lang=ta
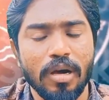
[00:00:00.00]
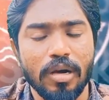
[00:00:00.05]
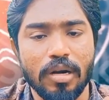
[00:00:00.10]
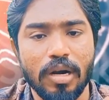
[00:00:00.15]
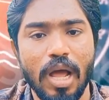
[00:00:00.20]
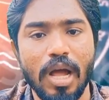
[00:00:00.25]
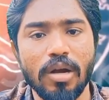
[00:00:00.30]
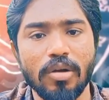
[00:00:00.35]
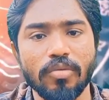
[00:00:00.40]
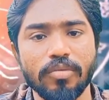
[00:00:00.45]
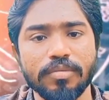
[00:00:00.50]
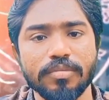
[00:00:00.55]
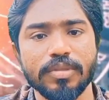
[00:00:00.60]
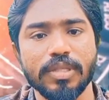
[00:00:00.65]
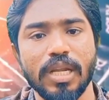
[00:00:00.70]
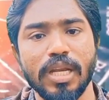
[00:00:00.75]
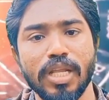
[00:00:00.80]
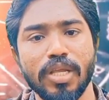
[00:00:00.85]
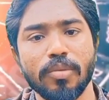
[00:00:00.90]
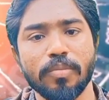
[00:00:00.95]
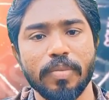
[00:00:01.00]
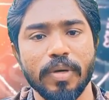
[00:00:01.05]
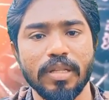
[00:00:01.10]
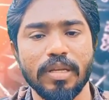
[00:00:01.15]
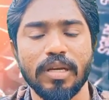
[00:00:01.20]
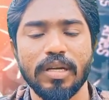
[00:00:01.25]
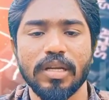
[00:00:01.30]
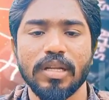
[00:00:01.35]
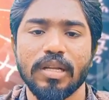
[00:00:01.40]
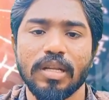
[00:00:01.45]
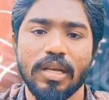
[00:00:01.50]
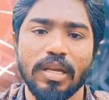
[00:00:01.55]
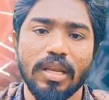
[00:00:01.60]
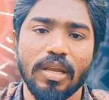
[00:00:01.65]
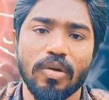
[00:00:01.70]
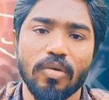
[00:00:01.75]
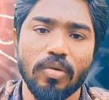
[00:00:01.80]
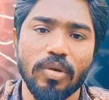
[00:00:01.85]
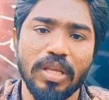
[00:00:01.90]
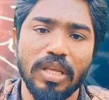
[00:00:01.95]
ராகுவும் சனியும் பதினெட்டு
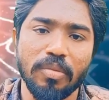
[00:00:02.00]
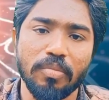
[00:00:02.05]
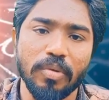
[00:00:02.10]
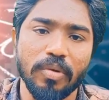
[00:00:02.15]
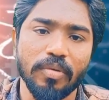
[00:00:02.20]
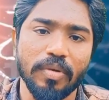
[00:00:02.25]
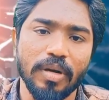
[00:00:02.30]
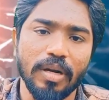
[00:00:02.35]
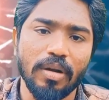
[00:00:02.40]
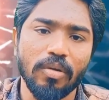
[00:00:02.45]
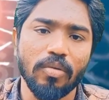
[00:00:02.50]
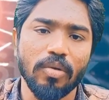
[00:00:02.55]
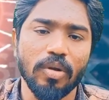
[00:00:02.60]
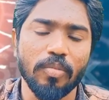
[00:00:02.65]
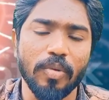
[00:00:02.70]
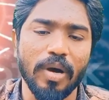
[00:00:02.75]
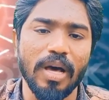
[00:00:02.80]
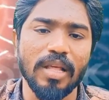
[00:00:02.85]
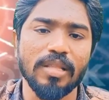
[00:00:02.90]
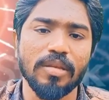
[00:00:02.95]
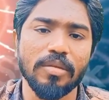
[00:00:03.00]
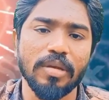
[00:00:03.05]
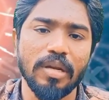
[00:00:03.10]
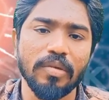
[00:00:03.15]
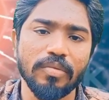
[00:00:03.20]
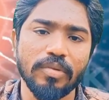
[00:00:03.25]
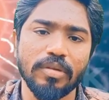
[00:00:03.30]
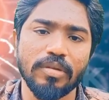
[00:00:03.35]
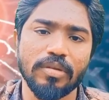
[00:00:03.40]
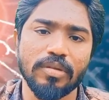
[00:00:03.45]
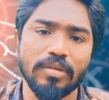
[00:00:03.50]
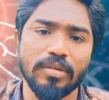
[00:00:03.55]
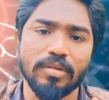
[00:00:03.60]
டிகிரிக்குள் இருப்பவர்கள் ஒரு பாதி அளவு